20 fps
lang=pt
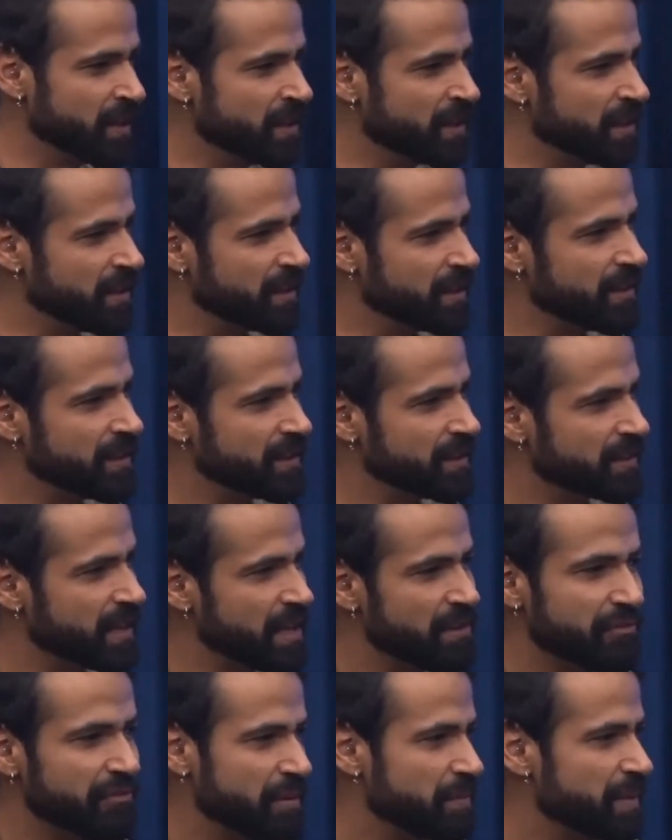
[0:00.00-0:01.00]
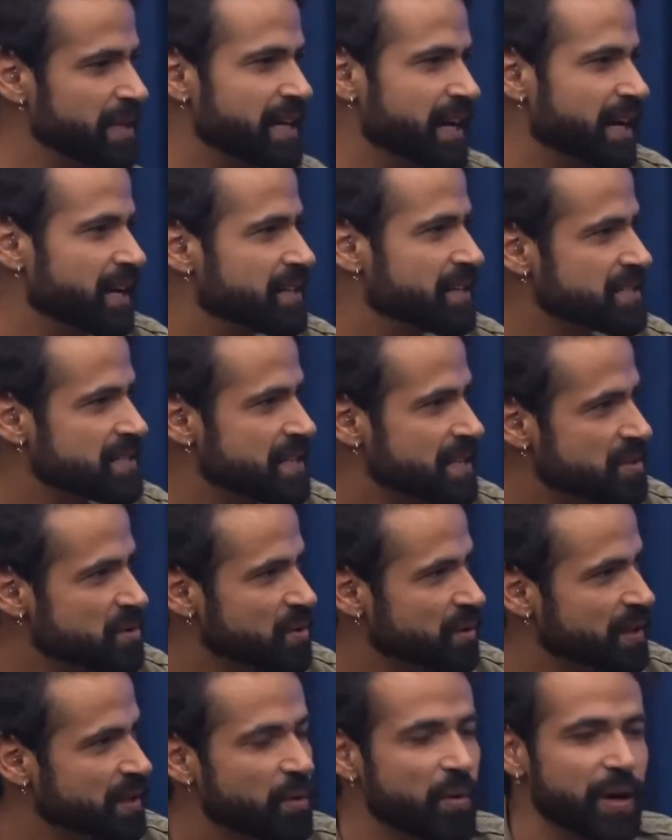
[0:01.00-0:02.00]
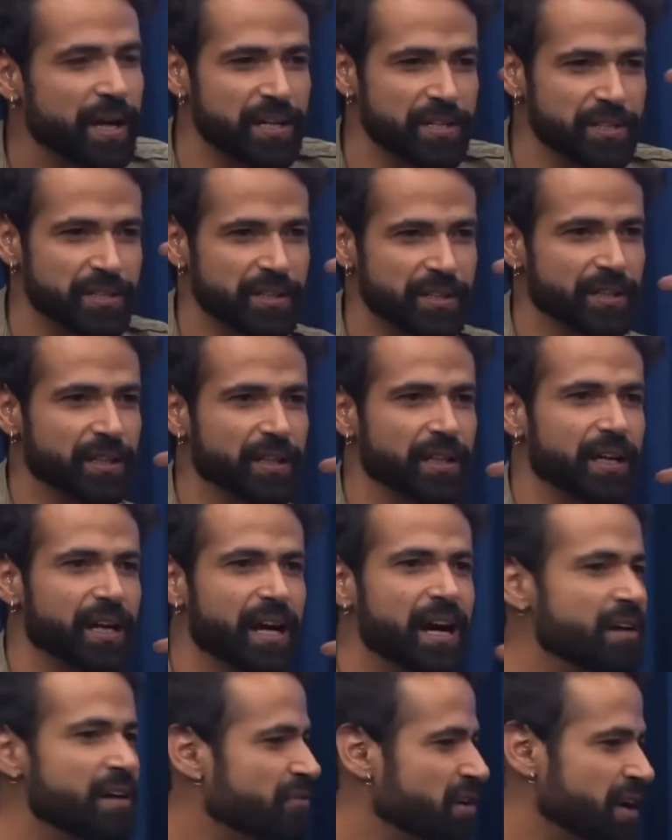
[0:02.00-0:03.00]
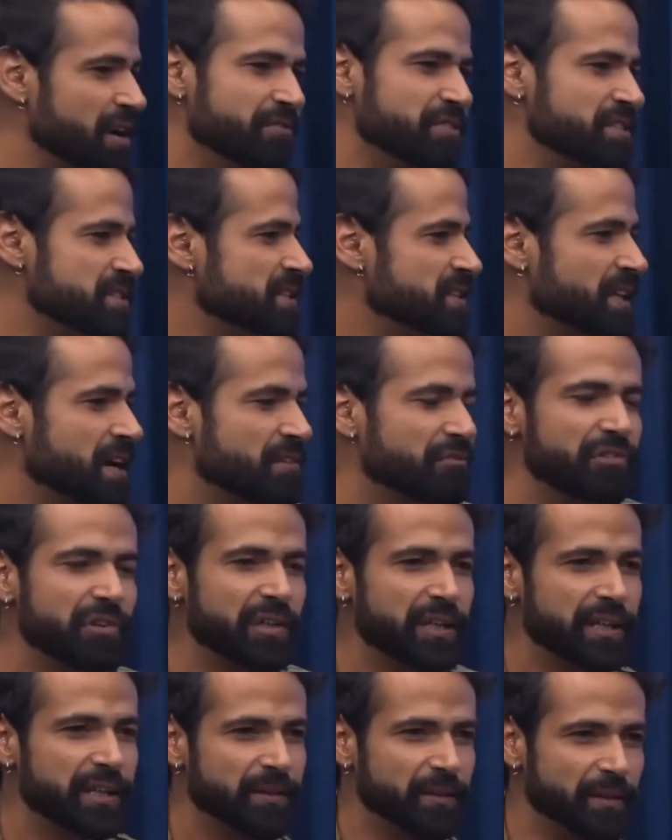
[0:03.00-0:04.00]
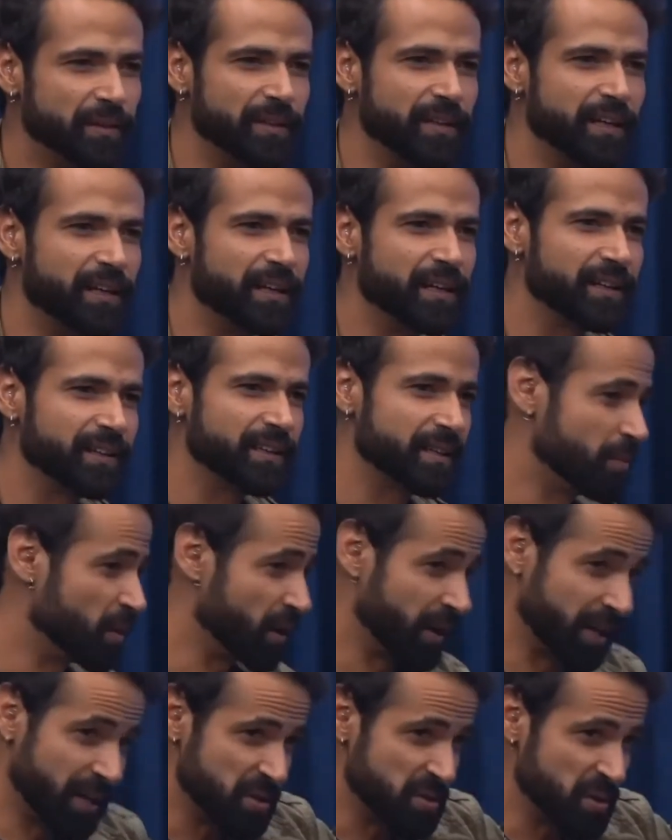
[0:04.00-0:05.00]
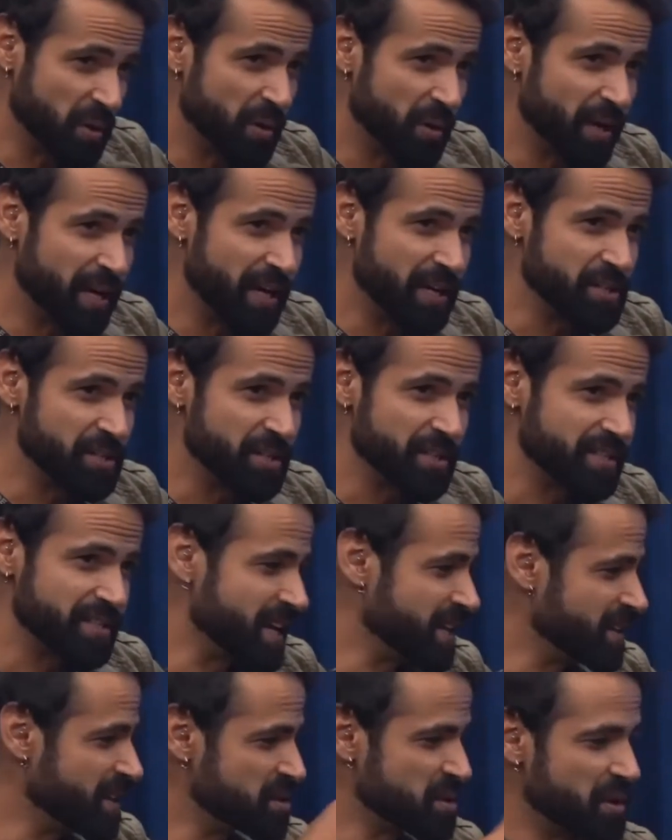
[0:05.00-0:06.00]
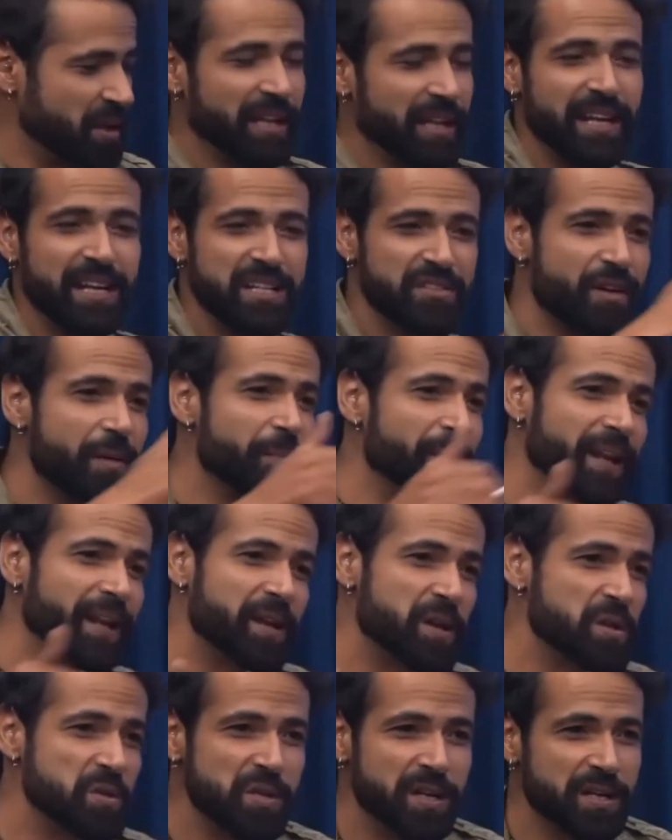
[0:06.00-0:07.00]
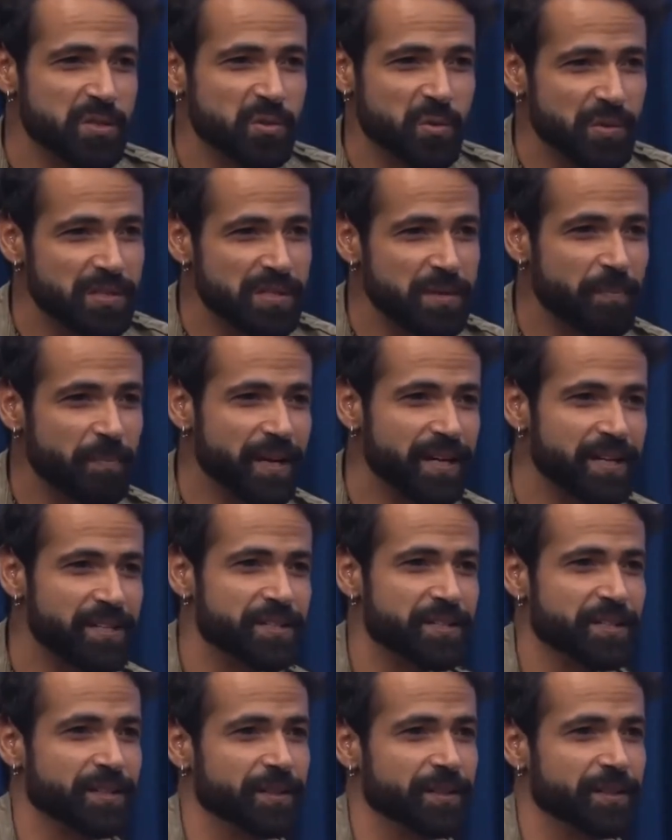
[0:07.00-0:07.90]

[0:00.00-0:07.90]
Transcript: E tem familiares na zona oeste. Ah, vou lá visitar fulano que mora na zona oeste, uhum. sai da zona leste, vai parar na zona sul e se perde.